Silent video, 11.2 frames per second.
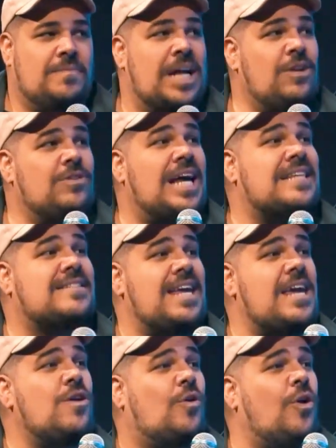Mas não dá muito
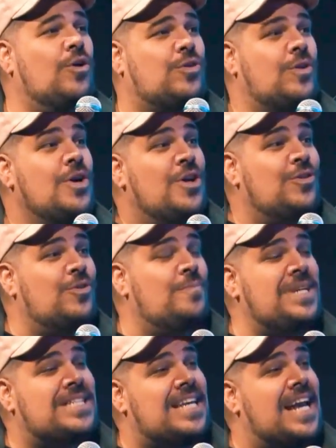sem conto. No,
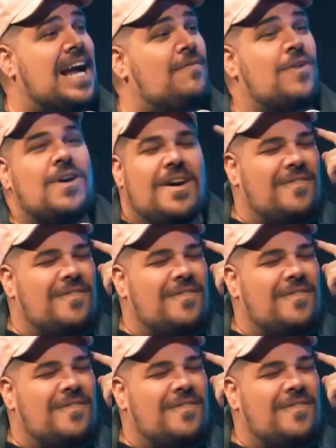miserável.